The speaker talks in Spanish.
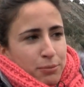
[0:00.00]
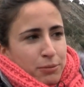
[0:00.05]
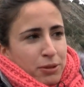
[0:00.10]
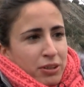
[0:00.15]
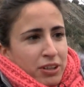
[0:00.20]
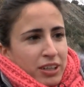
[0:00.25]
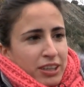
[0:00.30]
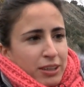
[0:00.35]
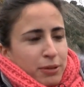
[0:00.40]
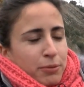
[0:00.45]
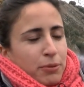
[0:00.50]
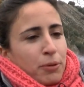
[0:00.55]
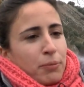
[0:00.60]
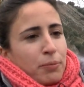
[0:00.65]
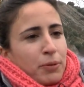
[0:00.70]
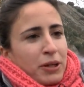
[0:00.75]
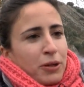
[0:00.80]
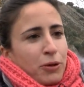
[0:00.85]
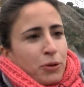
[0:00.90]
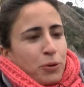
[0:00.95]
objetivo,
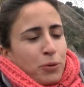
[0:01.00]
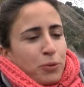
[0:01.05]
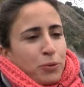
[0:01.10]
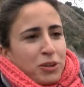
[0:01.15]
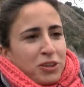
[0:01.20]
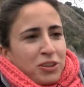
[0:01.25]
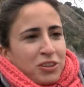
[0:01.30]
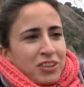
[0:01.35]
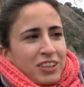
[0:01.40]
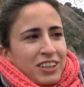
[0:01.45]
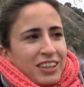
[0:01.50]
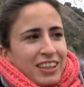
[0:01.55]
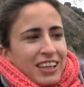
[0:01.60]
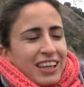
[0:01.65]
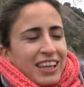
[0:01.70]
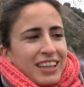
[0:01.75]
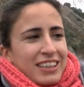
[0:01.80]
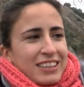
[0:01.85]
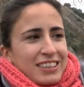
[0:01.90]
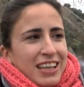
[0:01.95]
pero bueno,
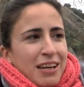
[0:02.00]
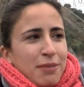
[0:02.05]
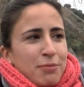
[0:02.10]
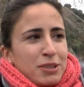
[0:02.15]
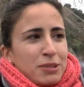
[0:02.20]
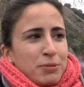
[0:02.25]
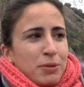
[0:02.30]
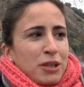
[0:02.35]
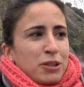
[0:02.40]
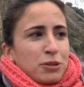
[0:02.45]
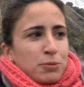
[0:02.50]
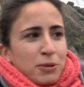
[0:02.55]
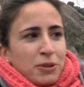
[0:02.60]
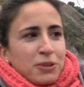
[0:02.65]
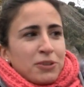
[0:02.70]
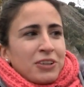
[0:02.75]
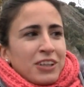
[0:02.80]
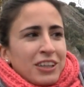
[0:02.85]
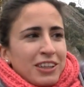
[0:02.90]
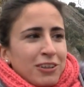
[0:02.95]
eh, está en mis manos,
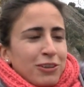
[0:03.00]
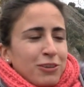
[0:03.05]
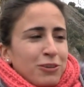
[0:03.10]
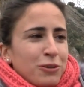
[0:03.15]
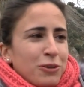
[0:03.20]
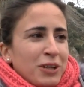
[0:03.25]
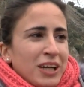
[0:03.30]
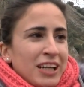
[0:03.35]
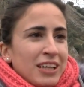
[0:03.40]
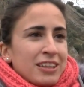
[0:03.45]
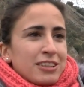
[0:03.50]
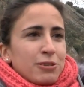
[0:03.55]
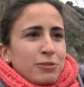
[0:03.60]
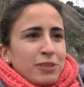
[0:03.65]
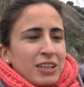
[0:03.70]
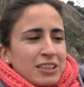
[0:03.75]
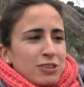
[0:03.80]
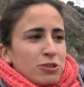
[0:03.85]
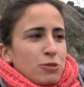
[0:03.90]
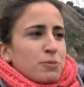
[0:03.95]
pero no del todo. Ojalá
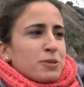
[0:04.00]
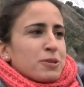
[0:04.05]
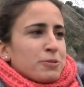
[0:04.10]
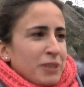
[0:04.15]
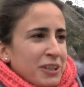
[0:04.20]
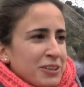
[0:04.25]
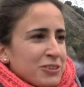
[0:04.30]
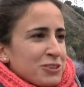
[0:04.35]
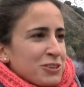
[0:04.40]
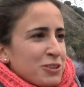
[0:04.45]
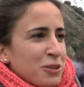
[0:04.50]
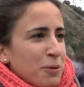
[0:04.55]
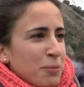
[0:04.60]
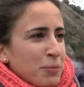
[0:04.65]
estuviera solo en mis manos, ¿no?